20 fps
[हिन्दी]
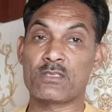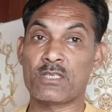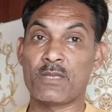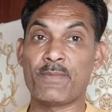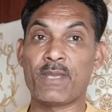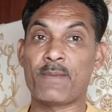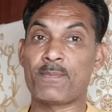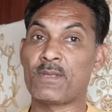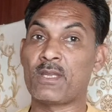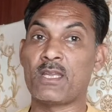
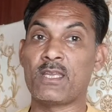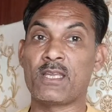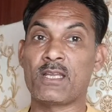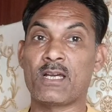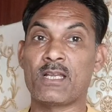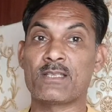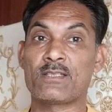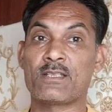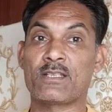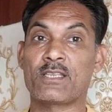समय अपना
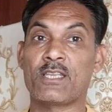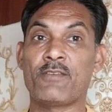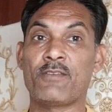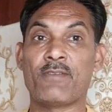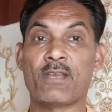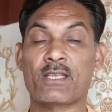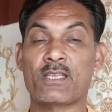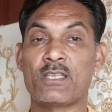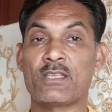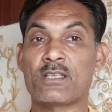निकाल सकते हैं
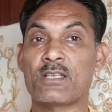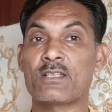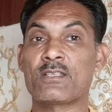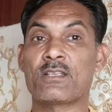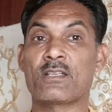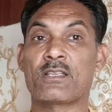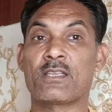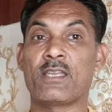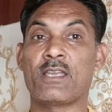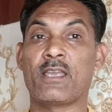व्यतीत कर
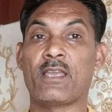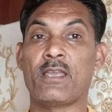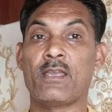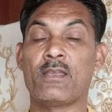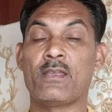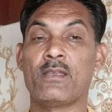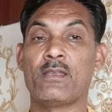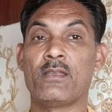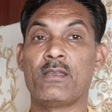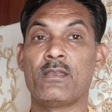सकते हैं
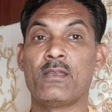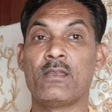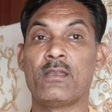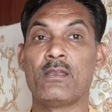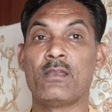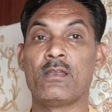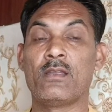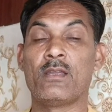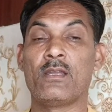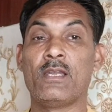
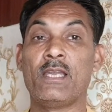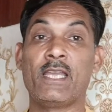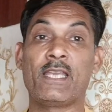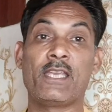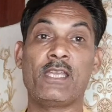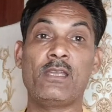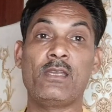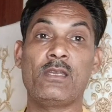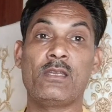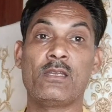
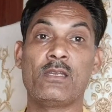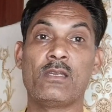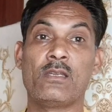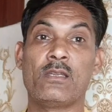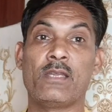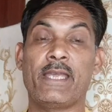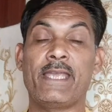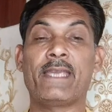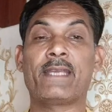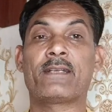लेकिन
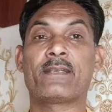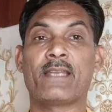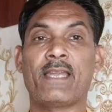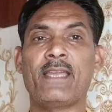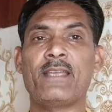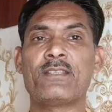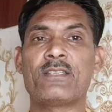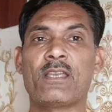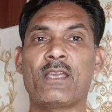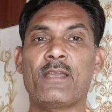एक
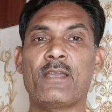क्रेज